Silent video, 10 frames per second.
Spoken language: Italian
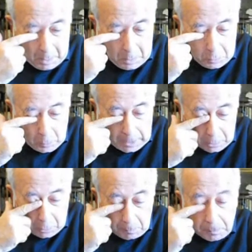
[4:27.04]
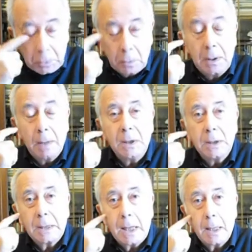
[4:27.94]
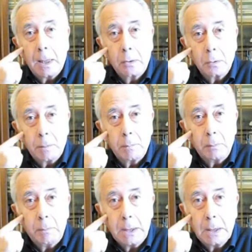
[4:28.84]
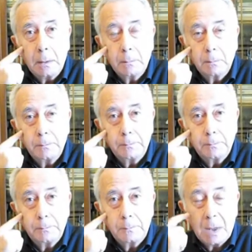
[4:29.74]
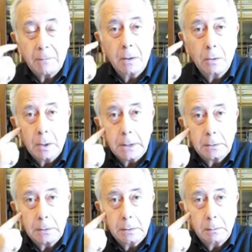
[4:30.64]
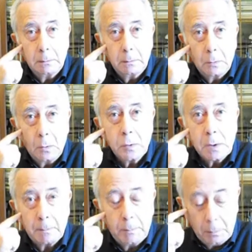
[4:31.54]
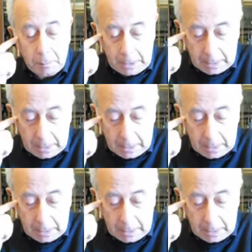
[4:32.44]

tu hai il compito di amministrare la cosa pubblica, tra virgolette, cosa pubblica.